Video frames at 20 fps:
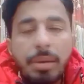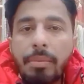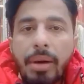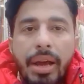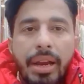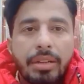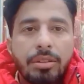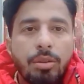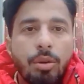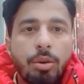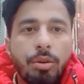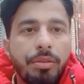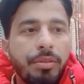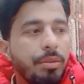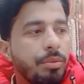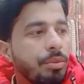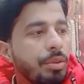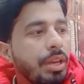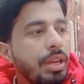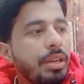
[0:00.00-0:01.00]
ये महाराज लोग भी
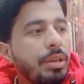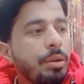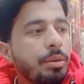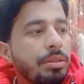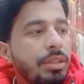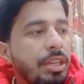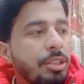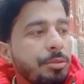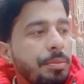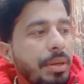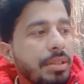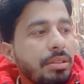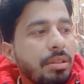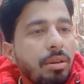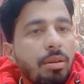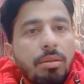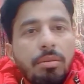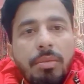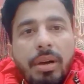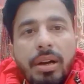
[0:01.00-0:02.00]
उनके लिए होता है
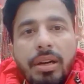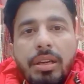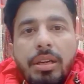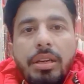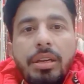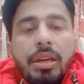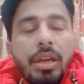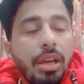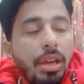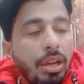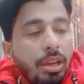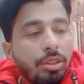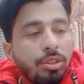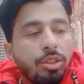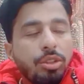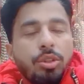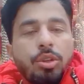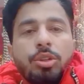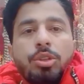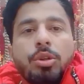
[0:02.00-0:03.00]
स्पेशल लोग बाकी
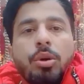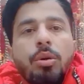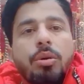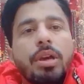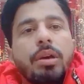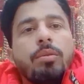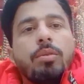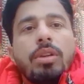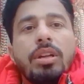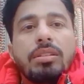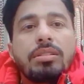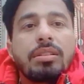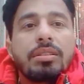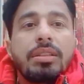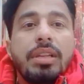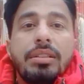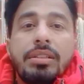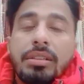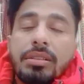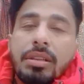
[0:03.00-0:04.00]
उनको शौक है वो ले
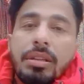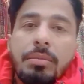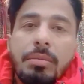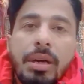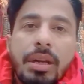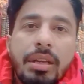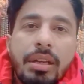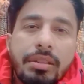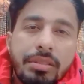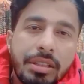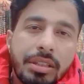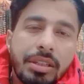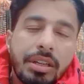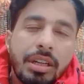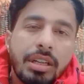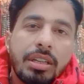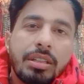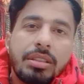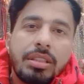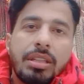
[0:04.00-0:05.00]
सकते हैं जैसे हमारे यहाँ से
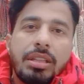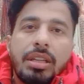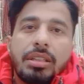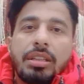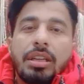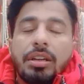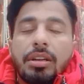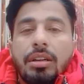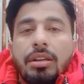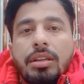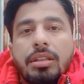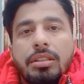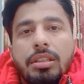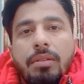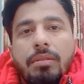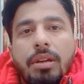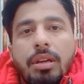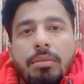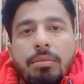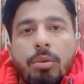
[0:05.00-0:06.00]
कलकत्ता जाता है कलकत्ता
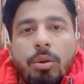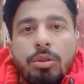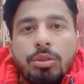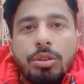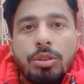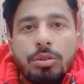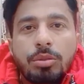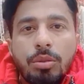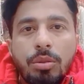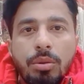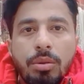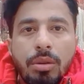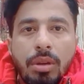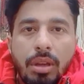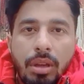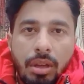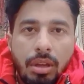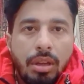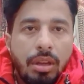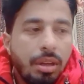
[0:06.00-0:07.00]
वाले बहुत इसको
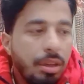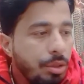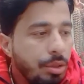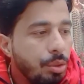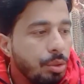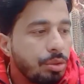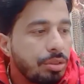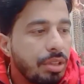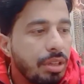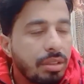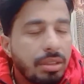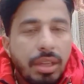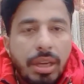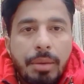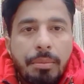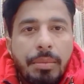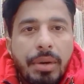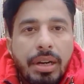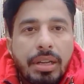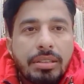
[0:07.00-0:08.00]
यूज़ करते
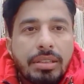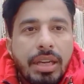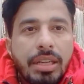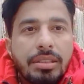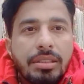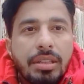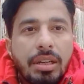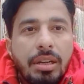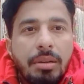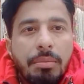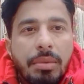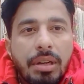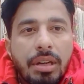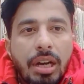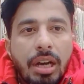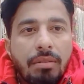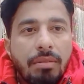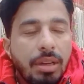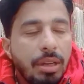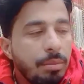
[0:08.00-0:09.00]
हैं बड़ा साइज़ का
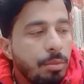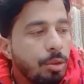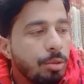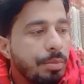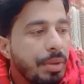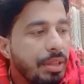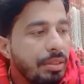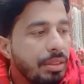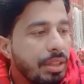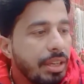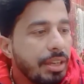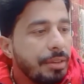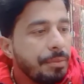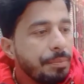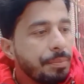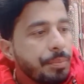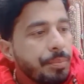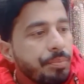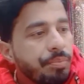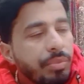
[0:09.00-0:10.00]
बंगाल वाले बहुत पहनते
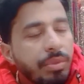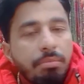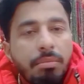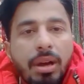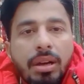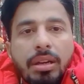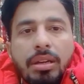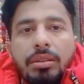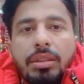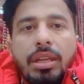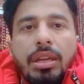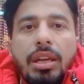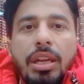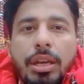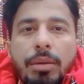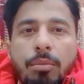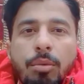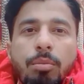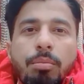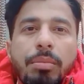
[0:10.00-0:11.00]
हैं बाकी
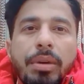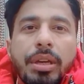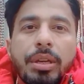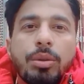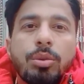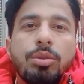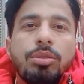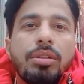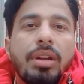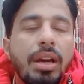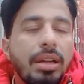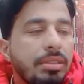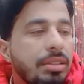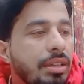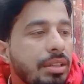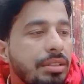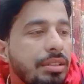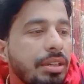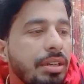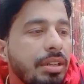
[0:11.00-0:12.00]
दिल्ली मुंबई गुजरात
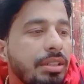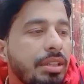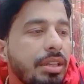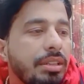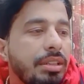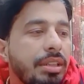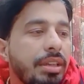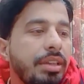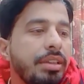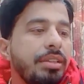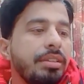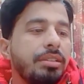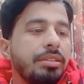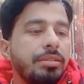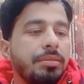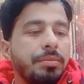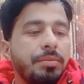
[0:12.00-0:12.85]
हर जगह जाता है